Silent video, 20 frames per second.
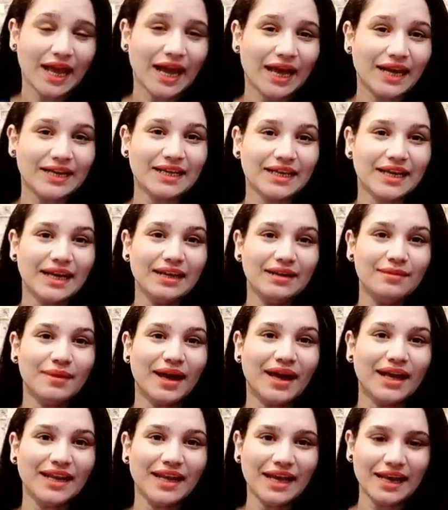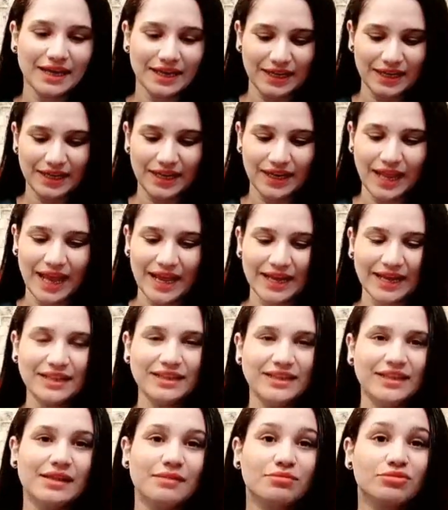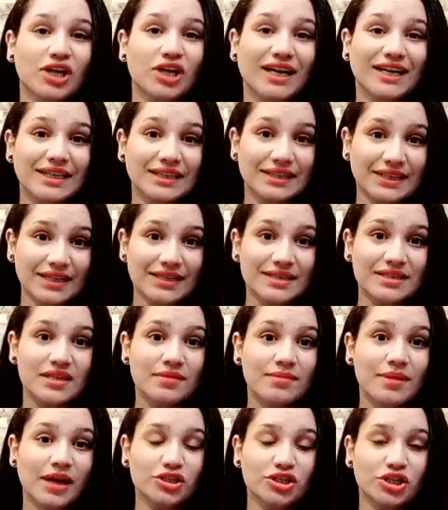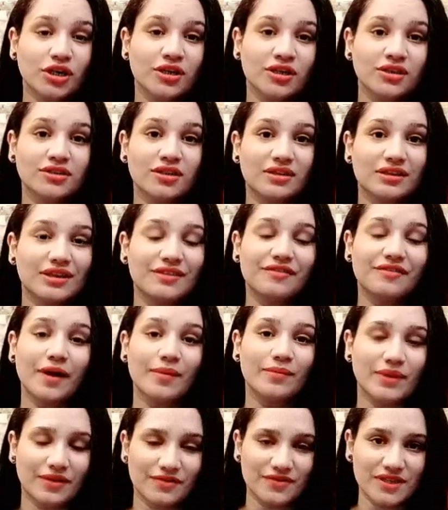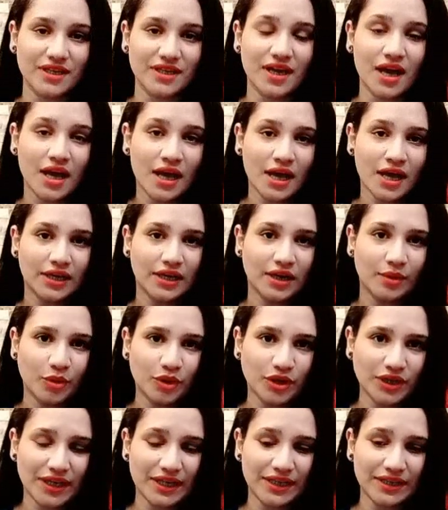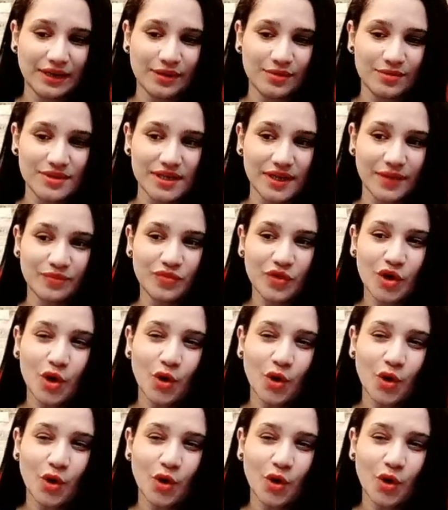هنتكلم على الحاجات كده بشكل ترتيبي عشان نقدر نفهم نفسنا يا برج الجوزاء